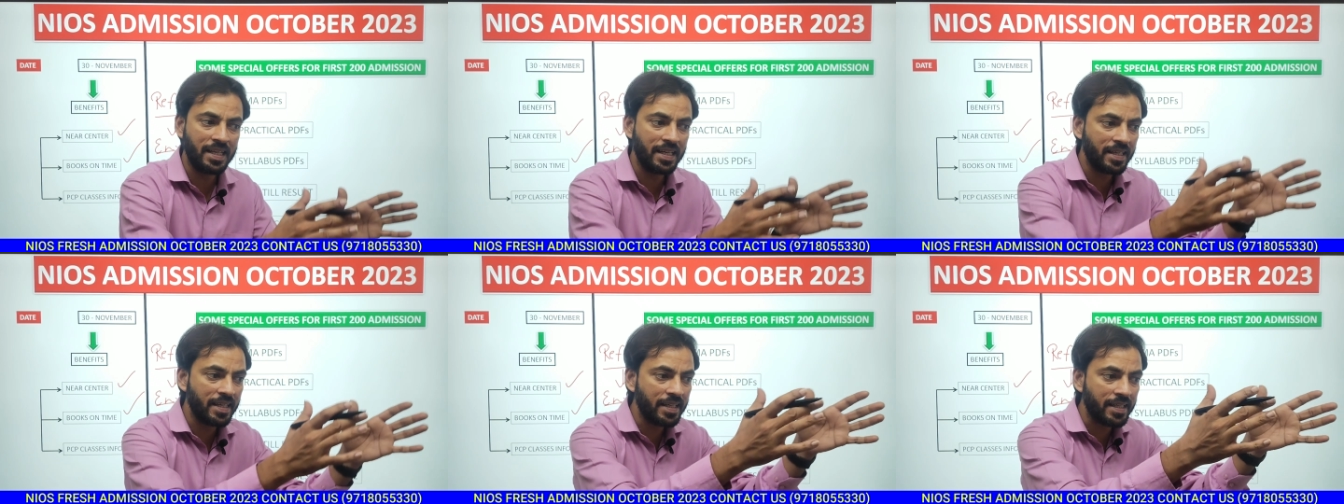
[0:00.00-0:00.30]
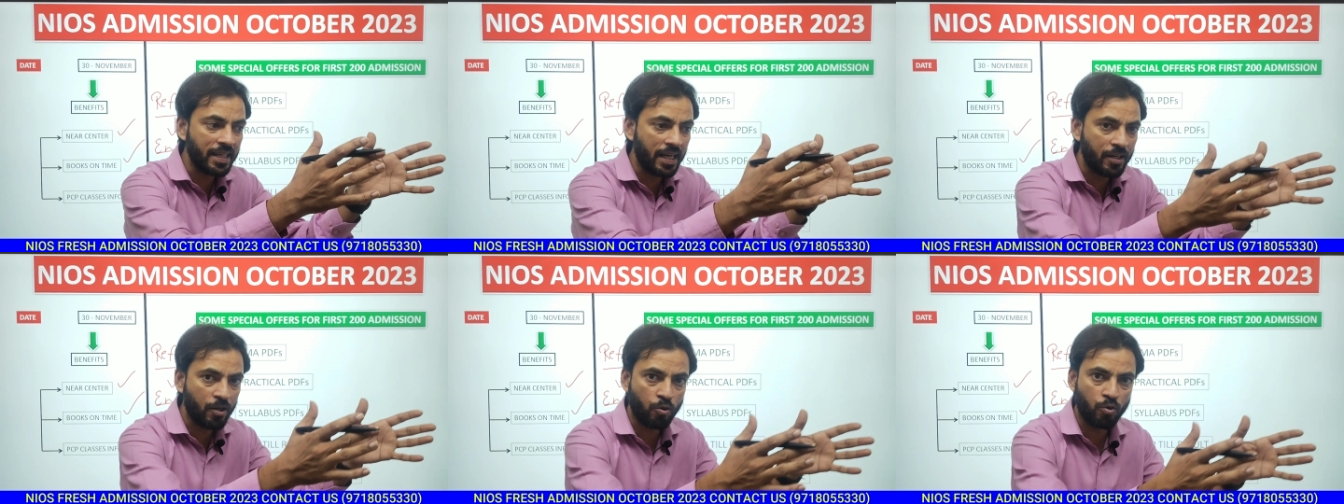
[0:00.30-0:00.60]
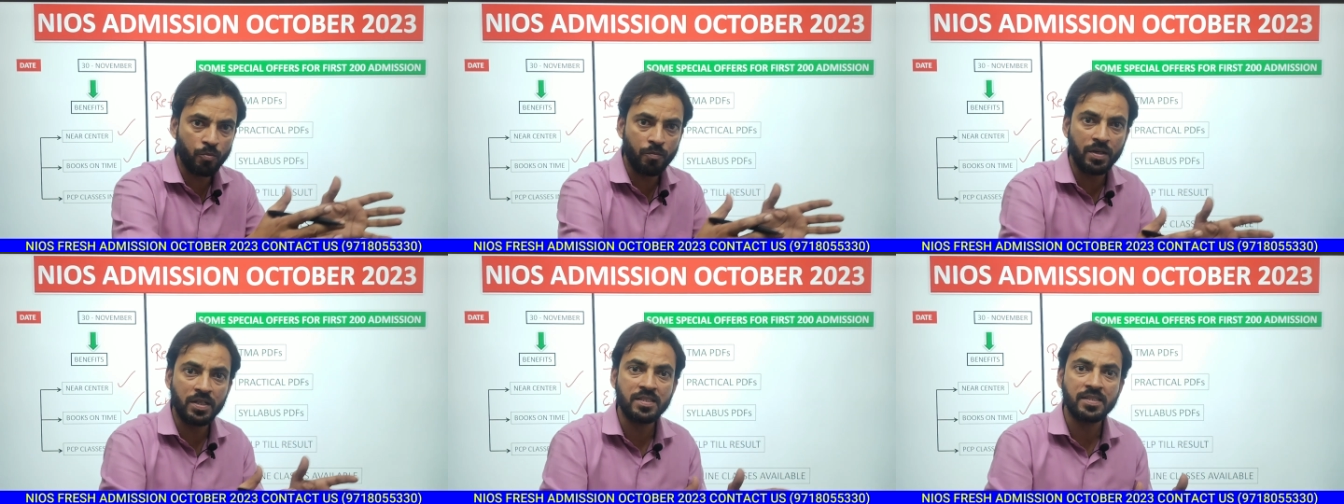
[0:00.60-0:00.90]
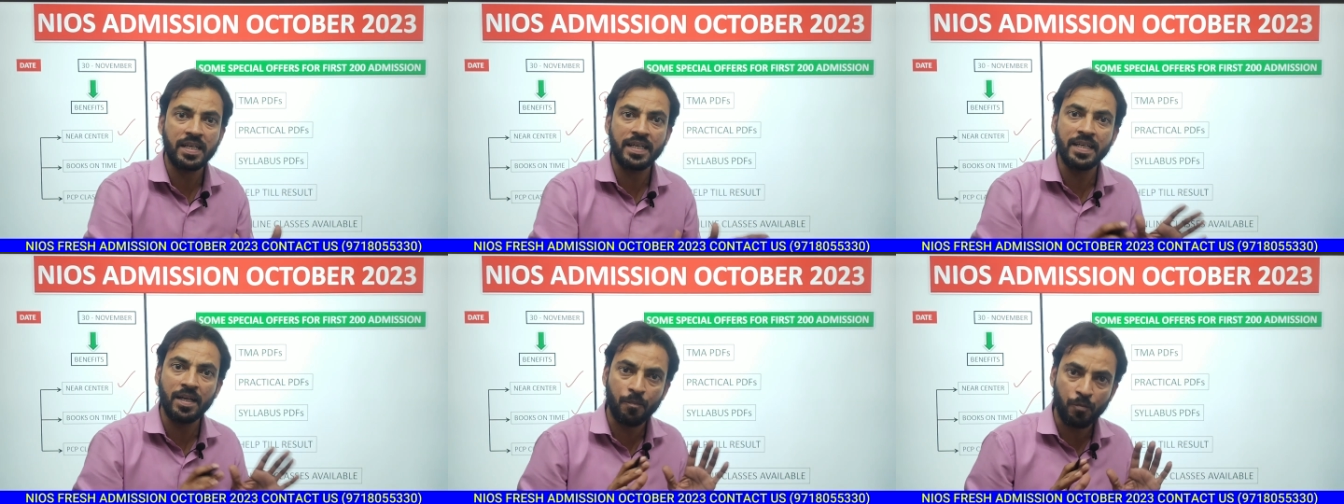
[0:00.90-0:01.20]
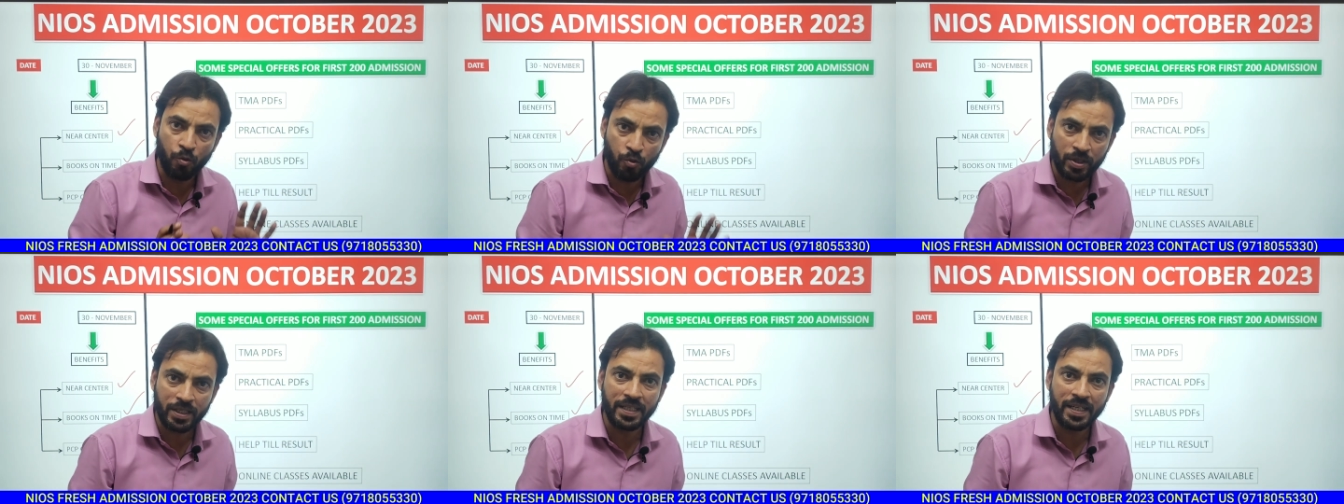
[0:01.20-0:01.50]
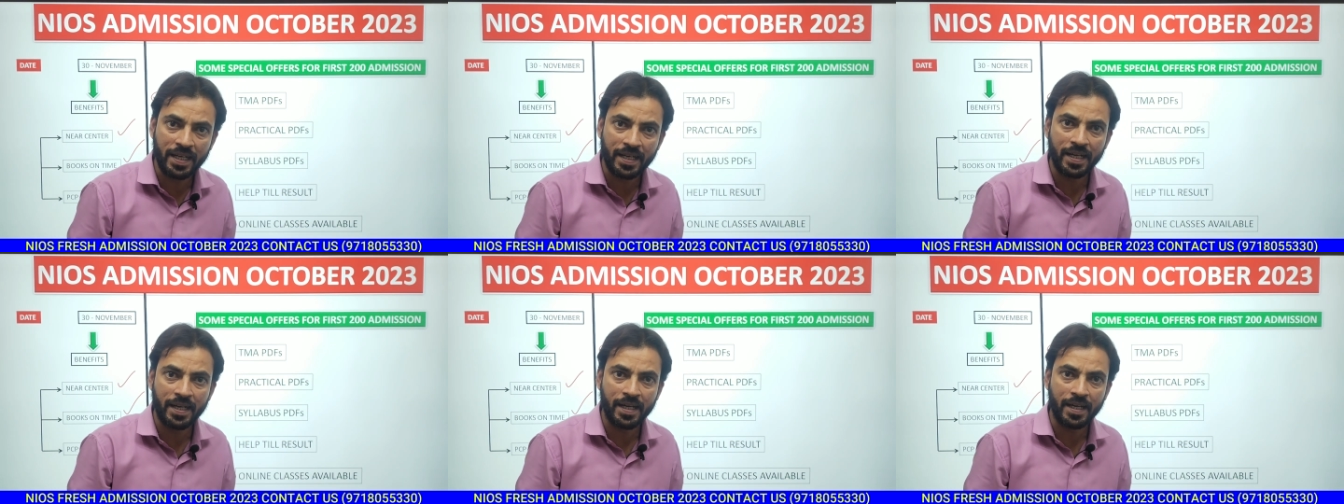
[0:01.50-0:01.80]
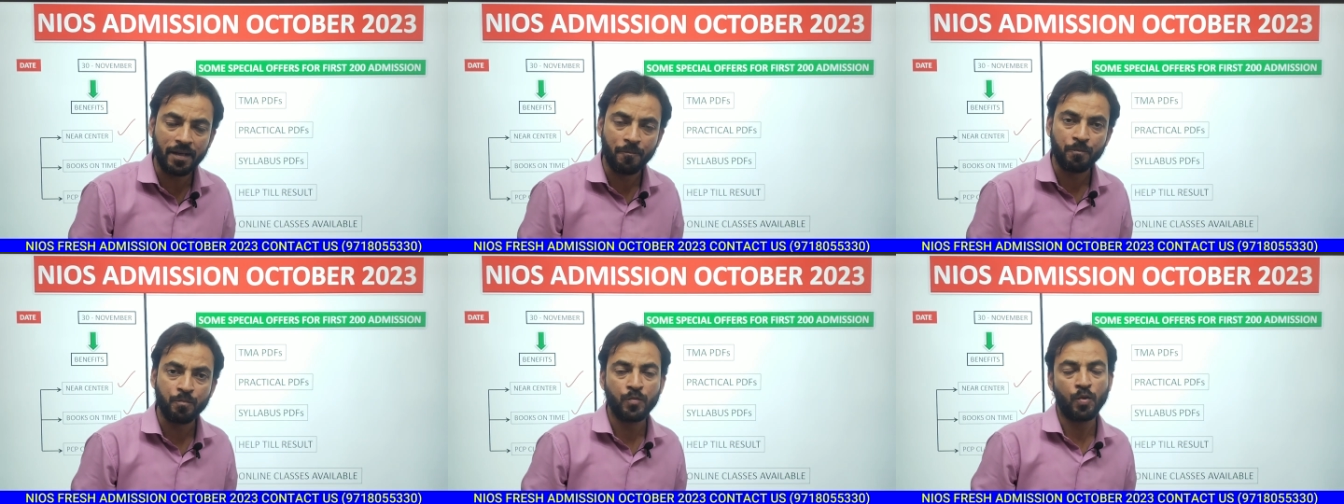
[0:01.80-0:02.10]
के लिए कि क्या डॉक्यूमेंट सही अपलोड किए गए
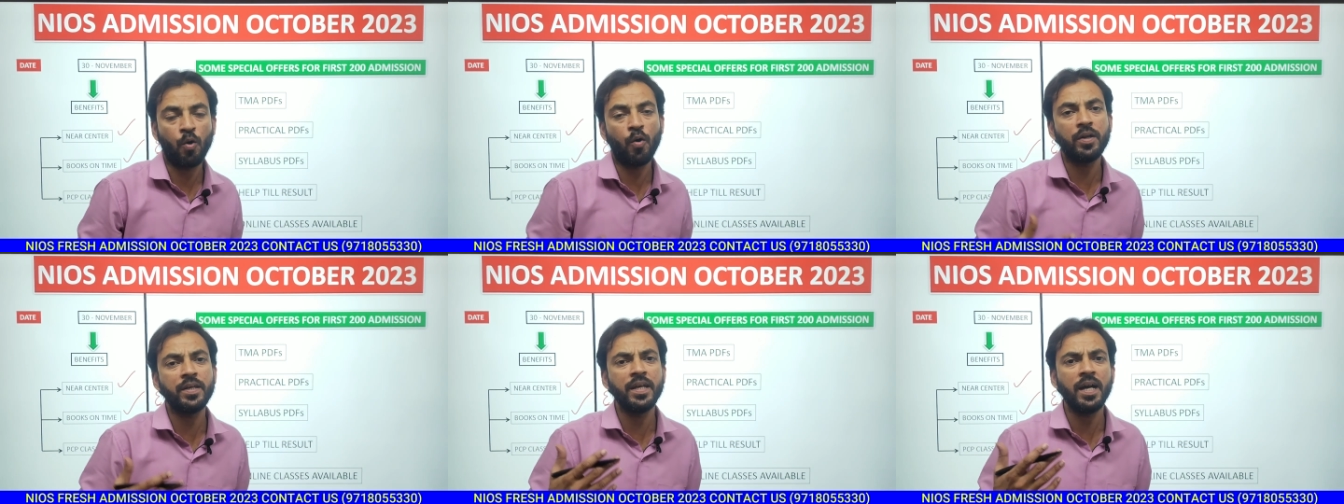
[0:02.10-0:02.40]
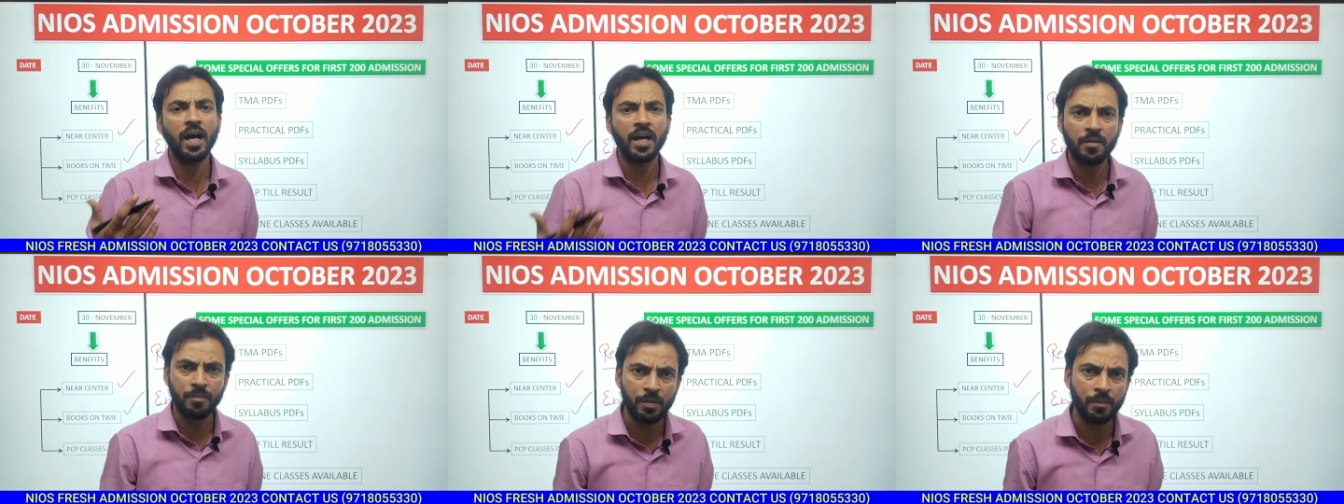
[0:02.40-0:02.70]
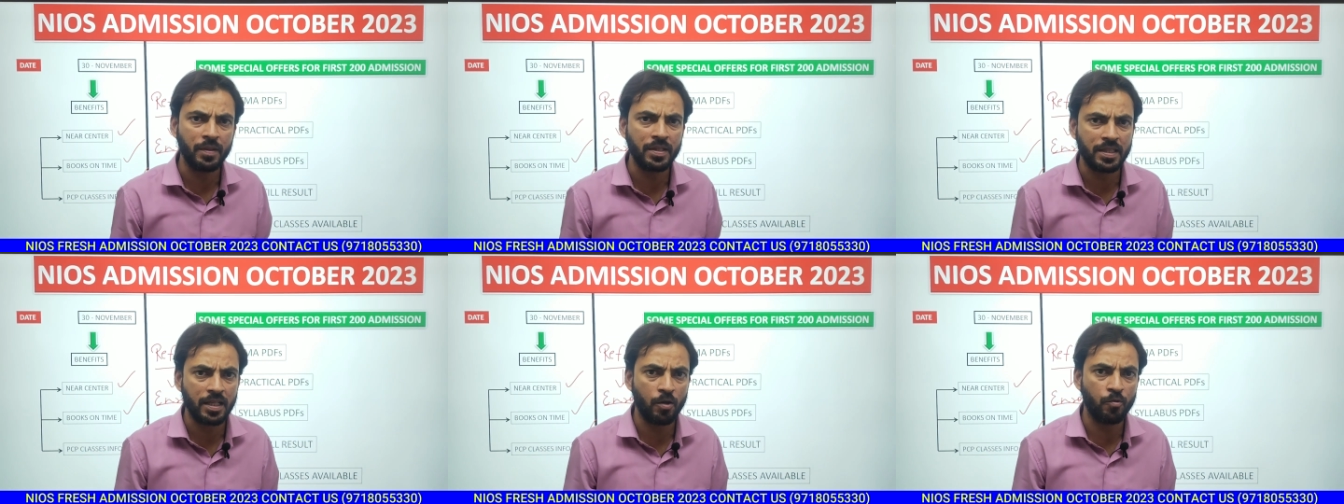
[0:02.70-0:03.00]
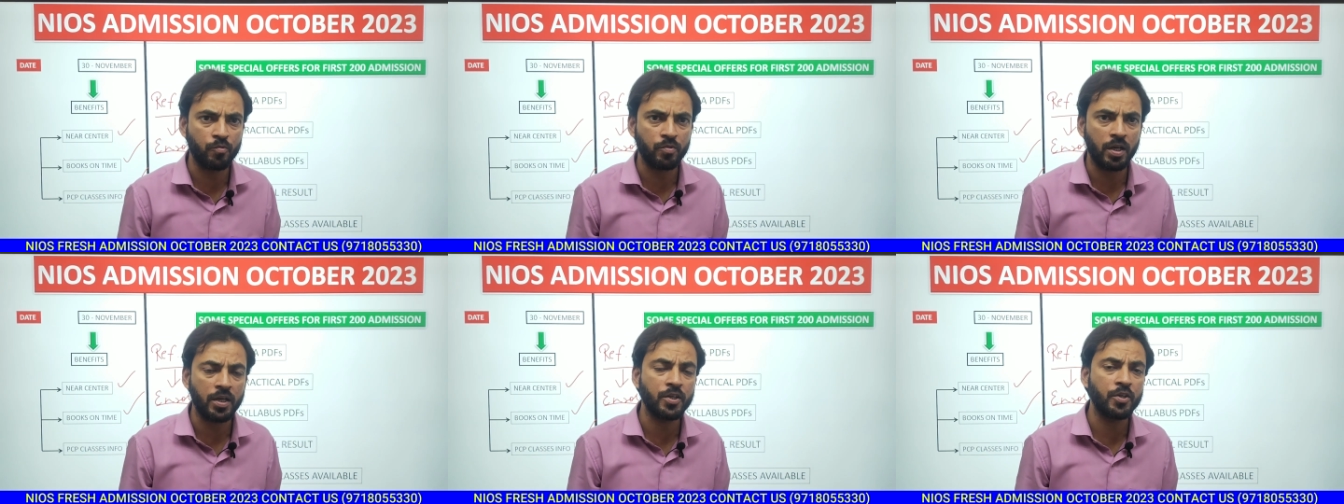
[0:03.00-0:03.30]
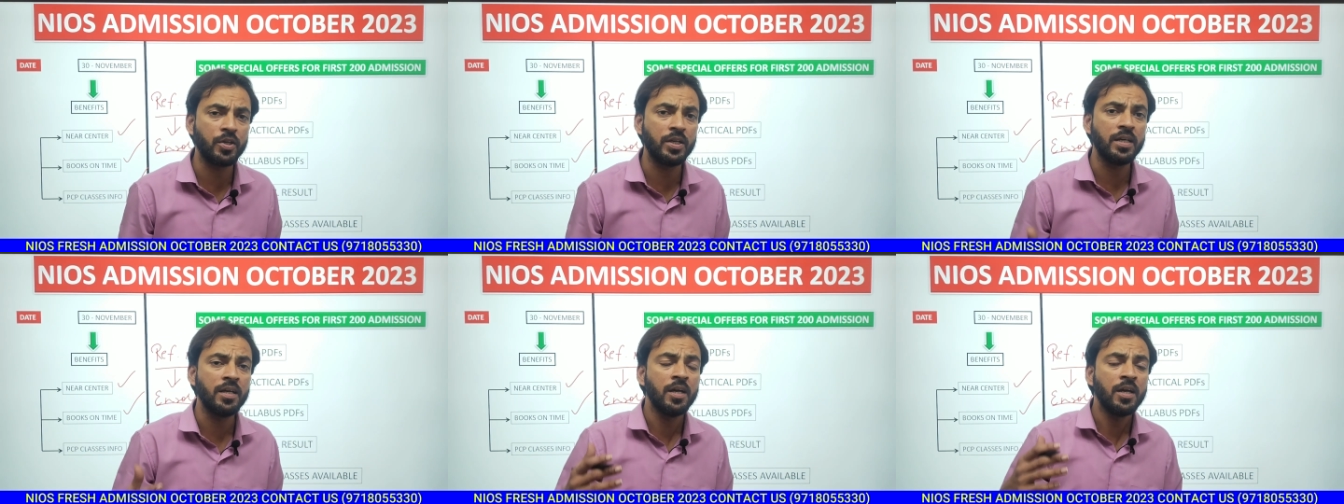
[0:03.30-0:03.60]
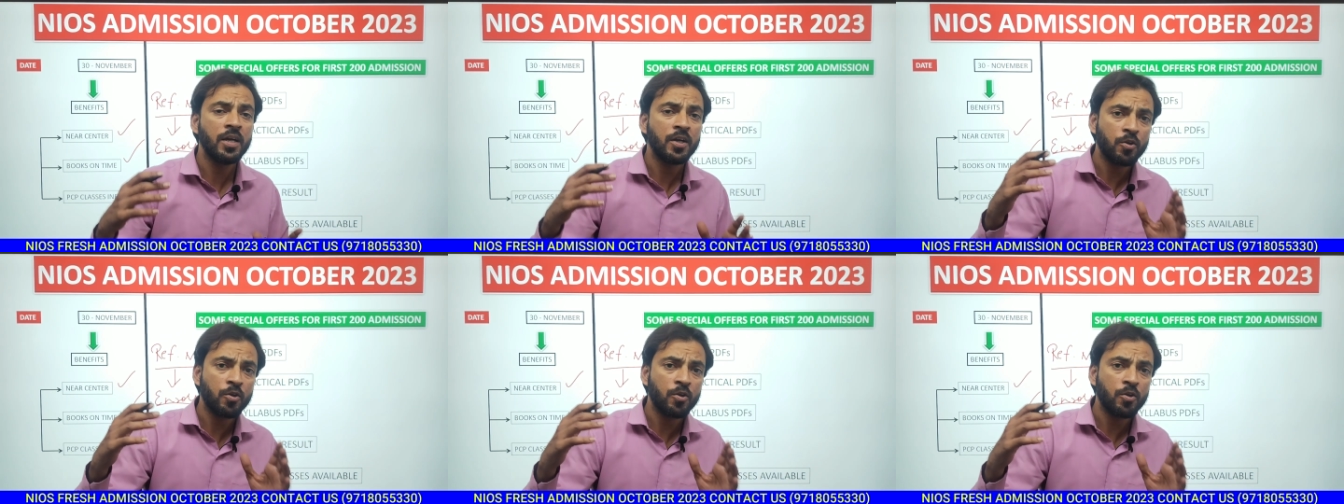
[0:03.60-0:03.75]
हैं और ये हक भी बनता है उनका कि